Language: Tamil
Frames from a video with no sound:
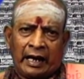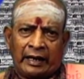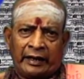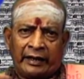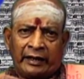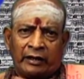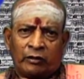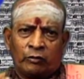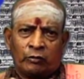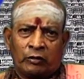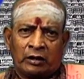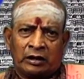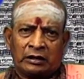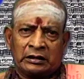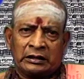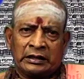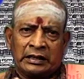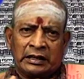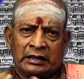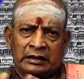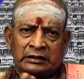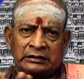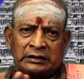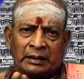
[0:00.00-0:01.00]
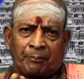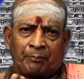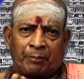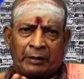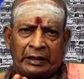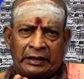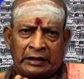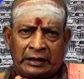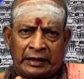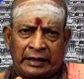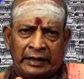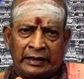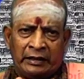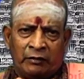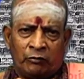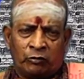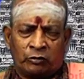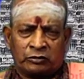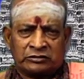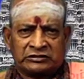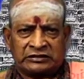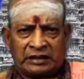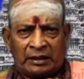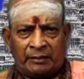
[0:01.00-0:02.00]
ஆடையுடன் இருந்த பெண்ணை
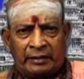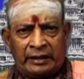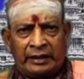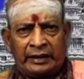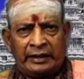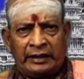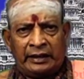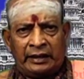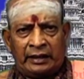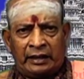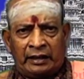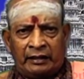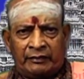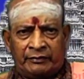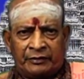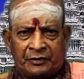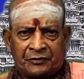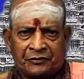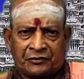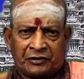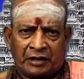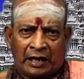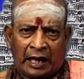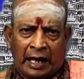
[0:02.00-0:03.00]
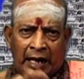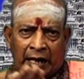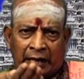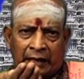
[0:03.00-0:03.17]
ஒரு சபையிலே வச்சு